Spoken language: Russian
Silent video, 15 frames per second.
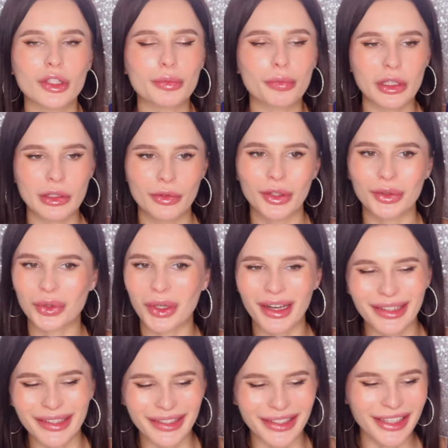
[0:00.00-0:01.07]
использовать
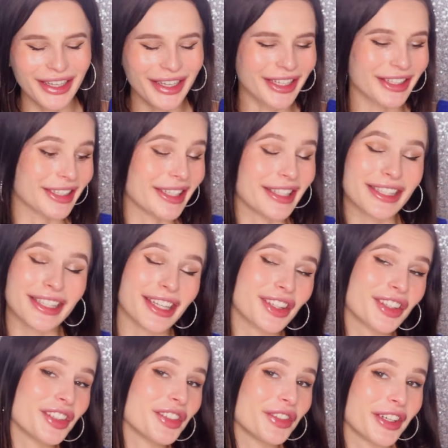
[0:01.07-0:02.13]
натуральные
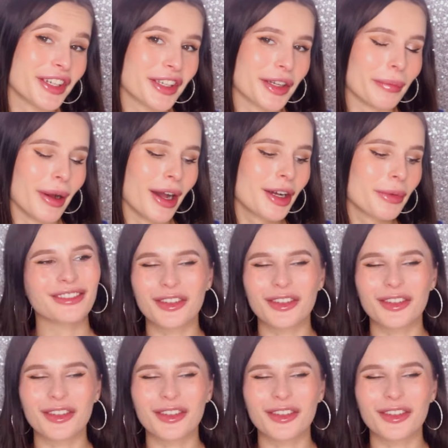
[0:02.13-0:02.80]
ингредиенты в их кремах.